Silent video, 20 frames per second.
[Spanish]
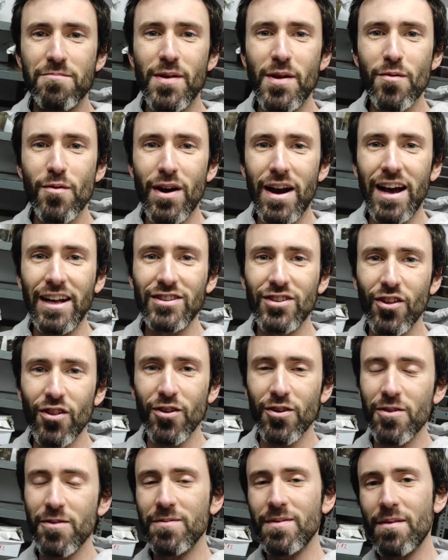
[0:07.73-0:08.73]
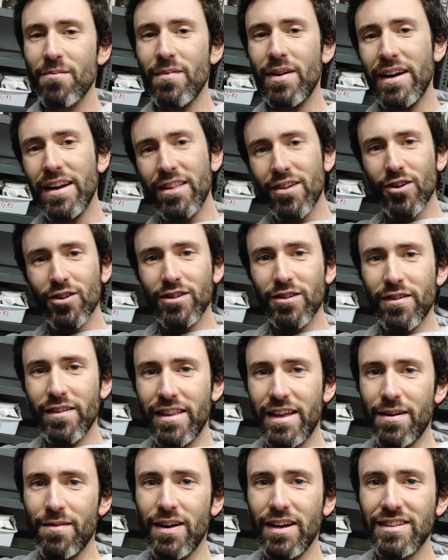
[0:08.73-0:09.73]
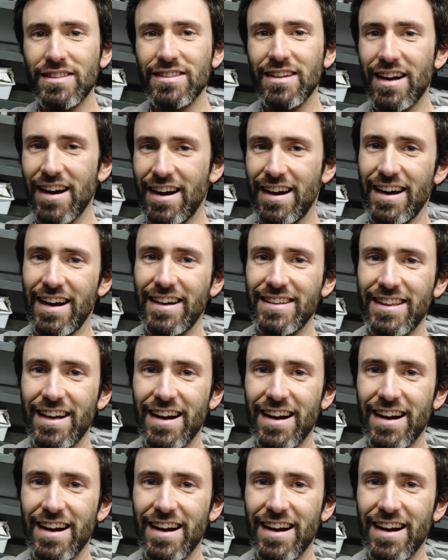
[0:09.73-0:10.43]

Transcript: Muy buenas a todos, bienvenidos otro día más a Kanaki